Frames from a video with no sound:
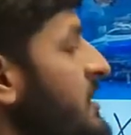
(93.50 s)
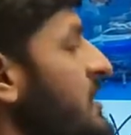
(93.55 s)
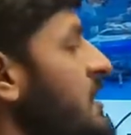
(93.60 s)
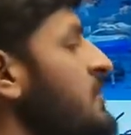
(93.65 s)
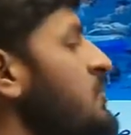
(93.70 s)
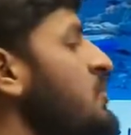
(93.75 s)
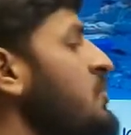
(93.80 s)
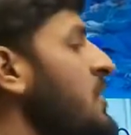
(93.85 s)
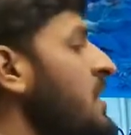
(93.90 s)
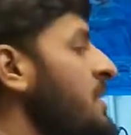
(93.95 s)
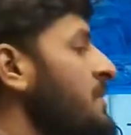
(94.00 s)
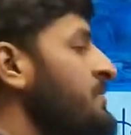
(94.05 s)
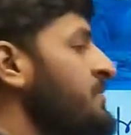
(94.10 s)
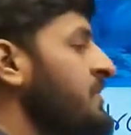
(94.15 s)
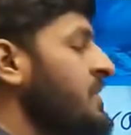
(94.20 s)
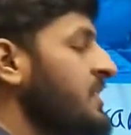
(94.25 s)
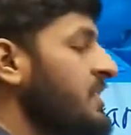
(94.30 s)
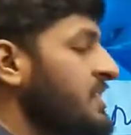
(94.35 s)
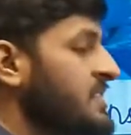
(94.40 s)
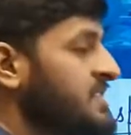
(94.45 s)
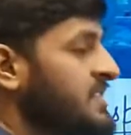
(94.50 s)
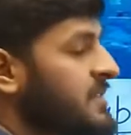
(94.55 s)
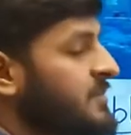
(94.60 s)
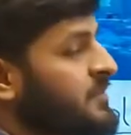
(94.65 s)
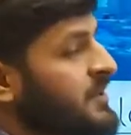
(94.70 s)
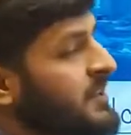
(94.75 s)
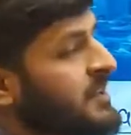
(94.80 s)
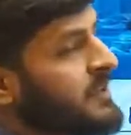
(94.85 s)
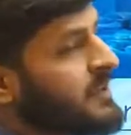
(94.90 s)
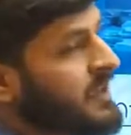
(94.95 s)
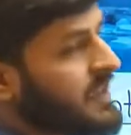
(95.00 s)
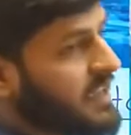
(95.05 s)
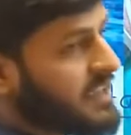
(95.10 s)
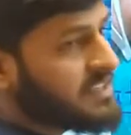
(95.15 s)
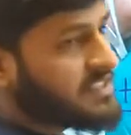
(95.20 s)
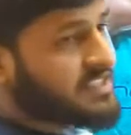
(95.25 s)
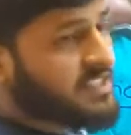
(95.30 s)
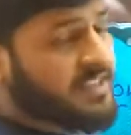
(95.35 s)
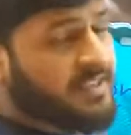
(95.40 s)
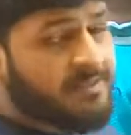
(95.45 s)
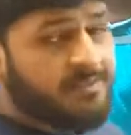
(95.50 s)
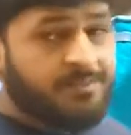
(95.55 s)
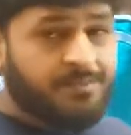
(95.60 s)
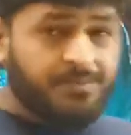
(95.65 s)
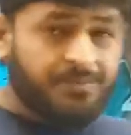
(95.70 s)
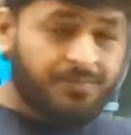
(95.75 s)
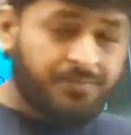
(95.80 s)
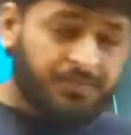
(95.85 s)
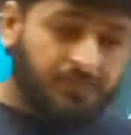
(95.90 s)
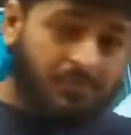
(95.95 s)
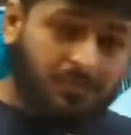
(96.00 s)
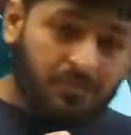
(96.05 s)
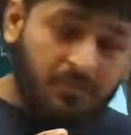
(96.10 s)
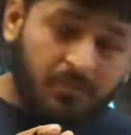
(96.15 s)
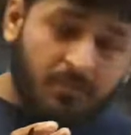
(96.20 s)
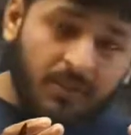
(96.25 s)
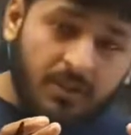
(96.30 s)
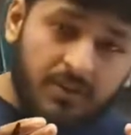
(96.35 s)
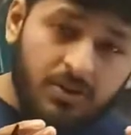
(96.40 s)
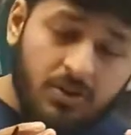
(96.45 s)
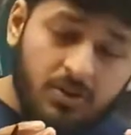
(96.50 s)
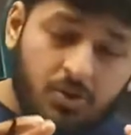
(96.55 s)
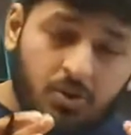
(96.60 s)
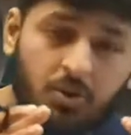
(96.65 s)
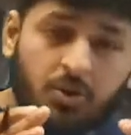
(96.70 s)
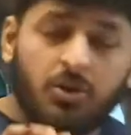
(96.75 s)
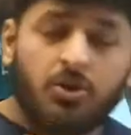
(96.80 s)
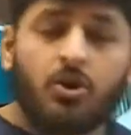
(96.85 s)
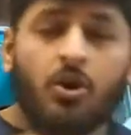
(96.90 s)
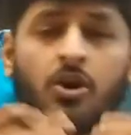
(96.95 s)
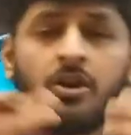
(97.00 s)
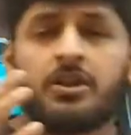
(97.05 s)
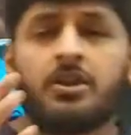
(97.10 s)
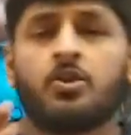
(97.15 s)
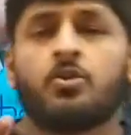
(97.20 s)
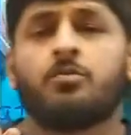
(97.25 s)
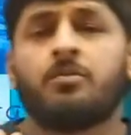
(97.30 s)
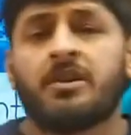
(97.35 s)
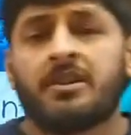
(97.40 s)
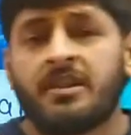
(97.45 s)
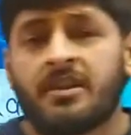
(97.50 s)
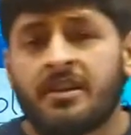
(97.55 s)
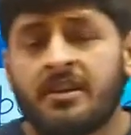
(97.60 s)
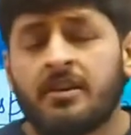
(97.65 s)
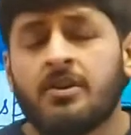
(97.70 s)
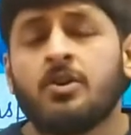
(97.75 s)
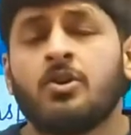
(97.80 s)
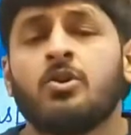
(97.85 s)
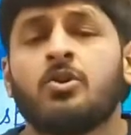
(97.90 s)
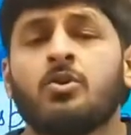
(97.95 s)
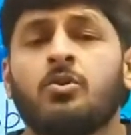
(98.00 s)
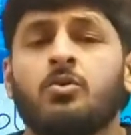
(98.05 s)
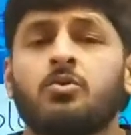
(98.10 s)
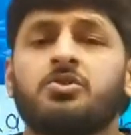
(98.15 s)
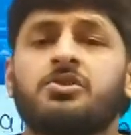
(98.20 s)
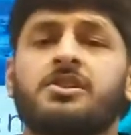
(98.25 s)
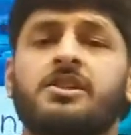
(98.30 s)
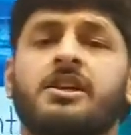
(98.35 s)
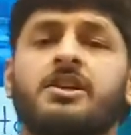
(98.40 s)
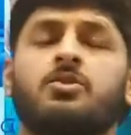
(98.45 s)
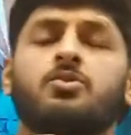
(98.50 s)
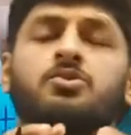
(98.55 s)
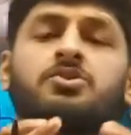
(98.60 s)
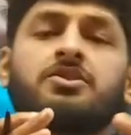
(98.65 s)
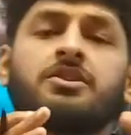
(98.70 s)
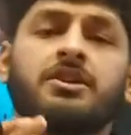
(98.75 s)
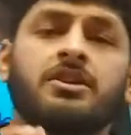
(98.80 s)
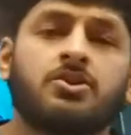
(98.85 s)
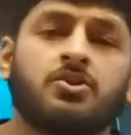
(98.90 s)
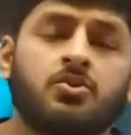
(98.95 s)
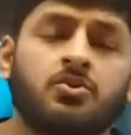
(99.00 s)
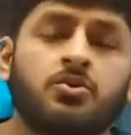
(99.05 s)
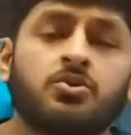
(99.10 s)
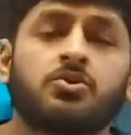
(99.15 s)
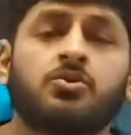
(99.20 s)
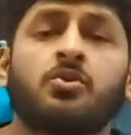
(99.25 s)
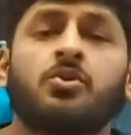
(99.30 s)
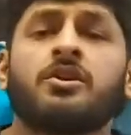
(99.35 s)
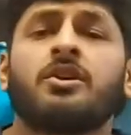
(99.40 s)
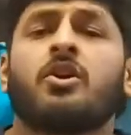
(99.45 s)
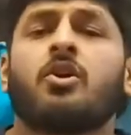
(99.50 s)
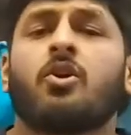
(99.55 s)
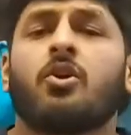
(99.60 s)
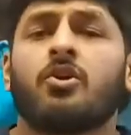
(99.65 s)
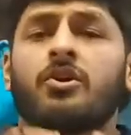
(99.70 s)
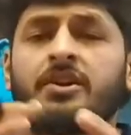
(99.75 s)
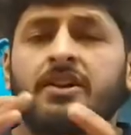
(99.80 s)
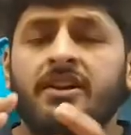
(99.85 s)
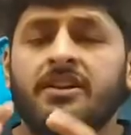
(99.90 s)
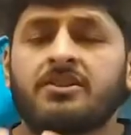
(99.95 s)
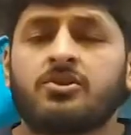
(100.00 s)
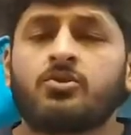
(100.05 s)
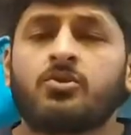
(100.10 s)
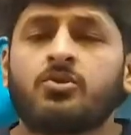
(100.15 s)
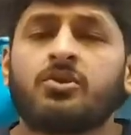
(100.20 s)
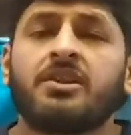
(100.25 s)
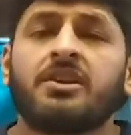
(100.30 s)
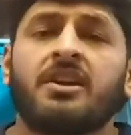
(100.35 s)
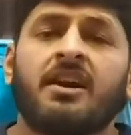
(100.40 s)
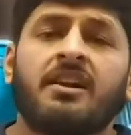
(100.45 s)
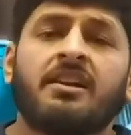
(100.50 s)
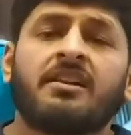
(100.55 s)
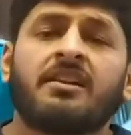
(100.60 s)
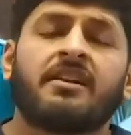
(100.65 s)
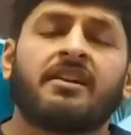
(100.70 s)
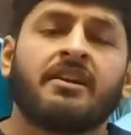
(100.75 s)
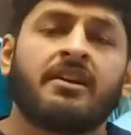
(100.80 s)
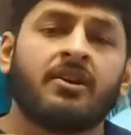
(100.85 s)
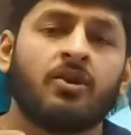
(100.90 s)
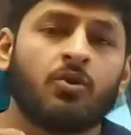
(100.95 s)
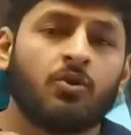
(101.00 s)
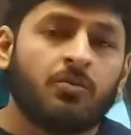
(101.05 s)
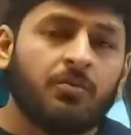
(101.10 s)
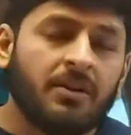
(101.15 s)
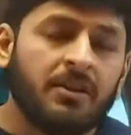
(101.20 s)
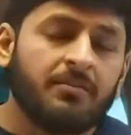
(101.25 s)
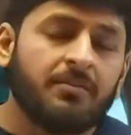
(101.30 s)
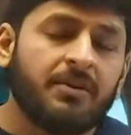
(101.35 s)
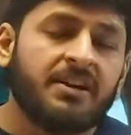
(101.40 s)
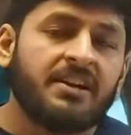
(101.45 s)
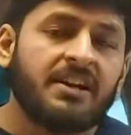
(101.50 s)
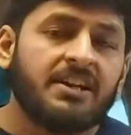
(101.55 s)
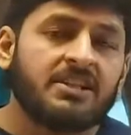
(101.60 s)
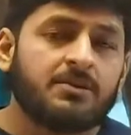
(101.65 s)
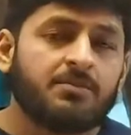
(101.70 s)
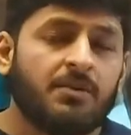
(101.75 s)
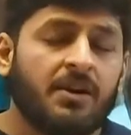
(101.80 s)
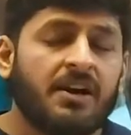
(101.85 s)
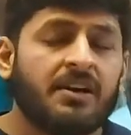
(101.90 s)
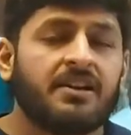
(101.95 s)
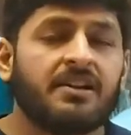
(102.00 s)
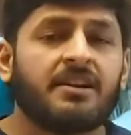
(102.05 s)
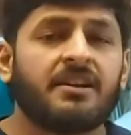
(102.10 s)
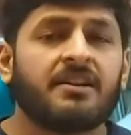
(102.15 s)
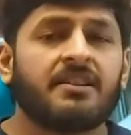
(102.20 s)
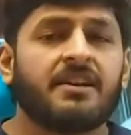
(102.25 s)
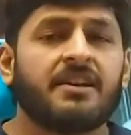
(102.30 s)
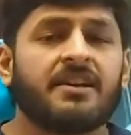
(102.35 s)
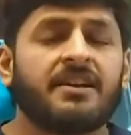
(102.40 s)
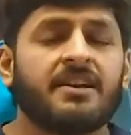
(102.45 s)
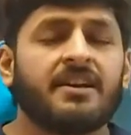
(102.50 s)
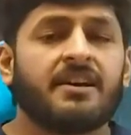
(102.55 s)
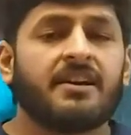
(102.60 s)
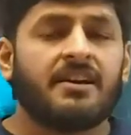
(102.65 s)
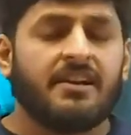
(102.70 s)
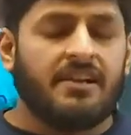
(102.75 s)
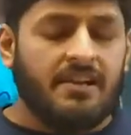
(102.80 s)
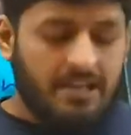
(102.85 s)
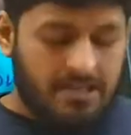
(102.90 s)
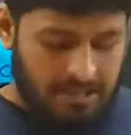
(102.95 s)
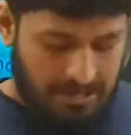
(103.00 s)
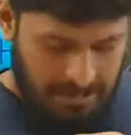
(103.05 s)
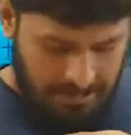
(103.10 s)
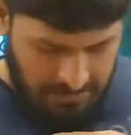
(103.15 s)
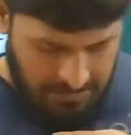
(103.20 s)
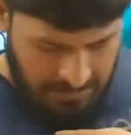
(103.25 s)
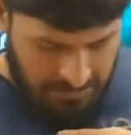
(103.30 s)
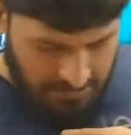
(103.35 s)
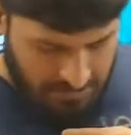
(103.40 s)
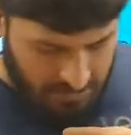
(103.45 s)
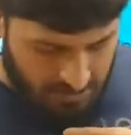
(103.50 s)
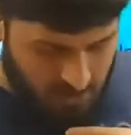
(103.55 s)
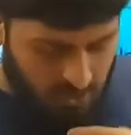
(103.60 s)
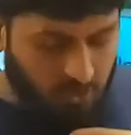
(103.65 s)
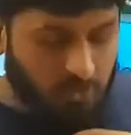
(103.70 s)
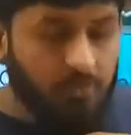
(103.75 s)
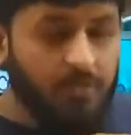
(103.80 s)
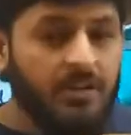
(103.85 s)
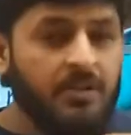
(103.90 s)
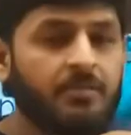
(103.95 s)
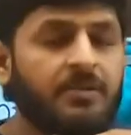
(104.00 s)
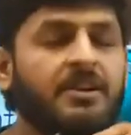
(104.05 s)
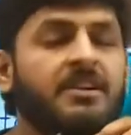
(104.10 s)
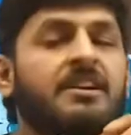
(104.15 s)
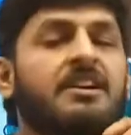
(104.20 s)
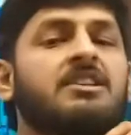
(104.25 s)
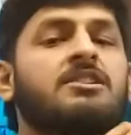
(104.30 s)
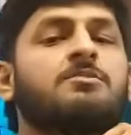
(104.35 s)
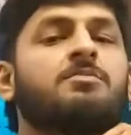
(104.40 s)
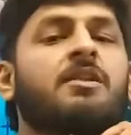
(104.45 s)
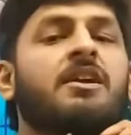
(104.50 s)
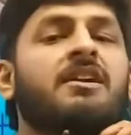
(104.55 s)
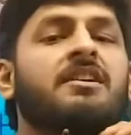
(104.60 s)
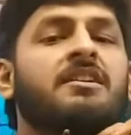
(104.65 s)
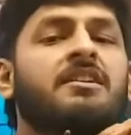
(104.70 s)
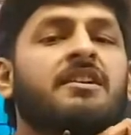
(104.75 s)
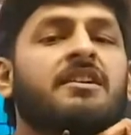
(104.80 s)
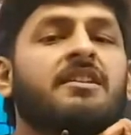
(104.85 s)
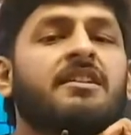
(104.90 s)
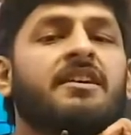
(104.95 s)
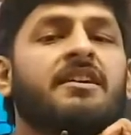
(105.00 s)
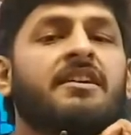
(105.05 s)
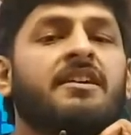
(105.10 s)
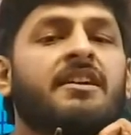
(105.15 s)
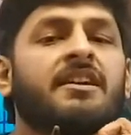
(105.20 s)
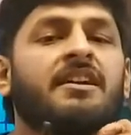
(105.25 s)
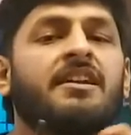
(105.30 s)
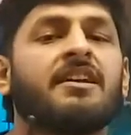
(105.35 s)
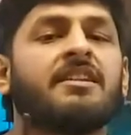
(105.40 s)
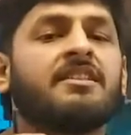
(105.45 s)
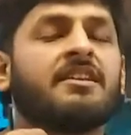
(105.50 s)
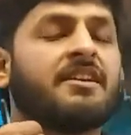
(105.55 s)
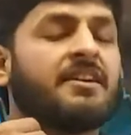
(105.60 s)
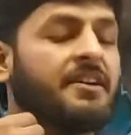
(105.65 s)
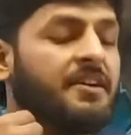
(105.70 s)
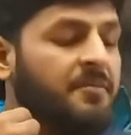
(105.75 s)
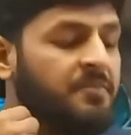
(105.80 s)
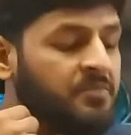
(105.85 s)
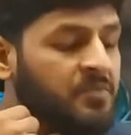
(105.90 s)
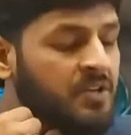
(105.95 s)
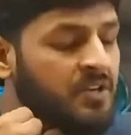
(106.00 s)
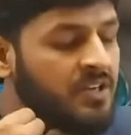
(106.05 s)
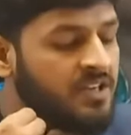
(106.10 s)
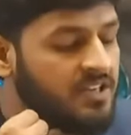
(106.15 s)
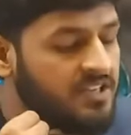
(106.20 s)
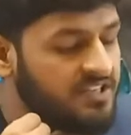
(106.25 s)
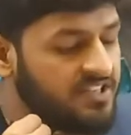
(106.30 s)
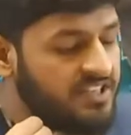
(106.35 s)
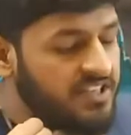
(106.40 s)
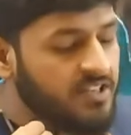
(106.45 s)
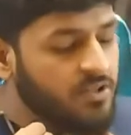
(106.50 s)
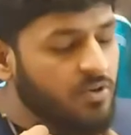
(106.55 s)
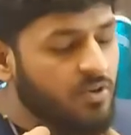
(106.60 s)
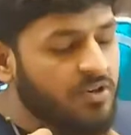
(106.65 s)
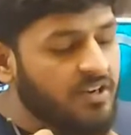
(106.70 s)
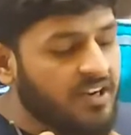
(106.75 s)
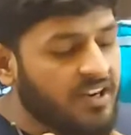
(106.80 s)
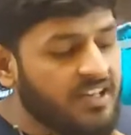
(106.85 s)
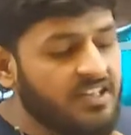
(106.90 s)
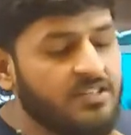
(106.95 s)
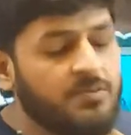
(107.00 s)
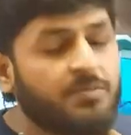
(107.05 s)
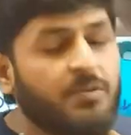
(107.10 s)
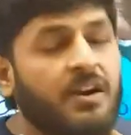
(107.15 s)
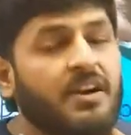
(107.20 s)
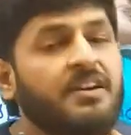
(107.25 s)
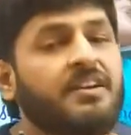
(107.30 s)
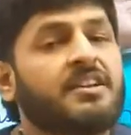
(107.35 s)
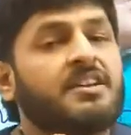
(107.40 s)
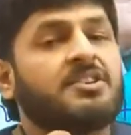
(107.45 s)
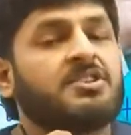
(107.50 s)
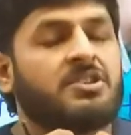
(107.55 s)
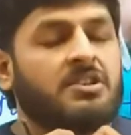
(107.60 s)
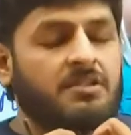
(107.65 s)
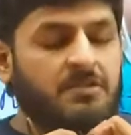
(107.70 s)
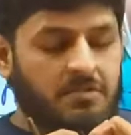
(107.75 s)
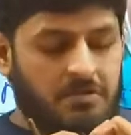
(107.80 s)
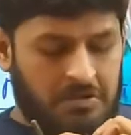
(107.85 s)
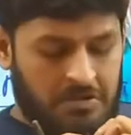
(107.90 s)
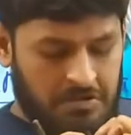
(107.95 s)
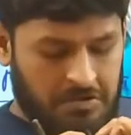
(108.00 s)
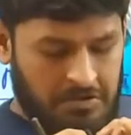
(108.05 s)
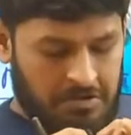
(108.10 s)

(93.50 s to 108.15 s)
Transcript: मतलब हुआ किसी भी ऐसे जो नॉन ह्यूमन है उसके कुछ टिश्यूज को या ऑर्गेन्स को निकालकर ह्यूमन में ट्रांसप्लांट करना ही क्या कहलाता है ह्यूमन में ट्रांसप्लांट करना ही कहलाता है जीनो ट्रांसप्लांटेशन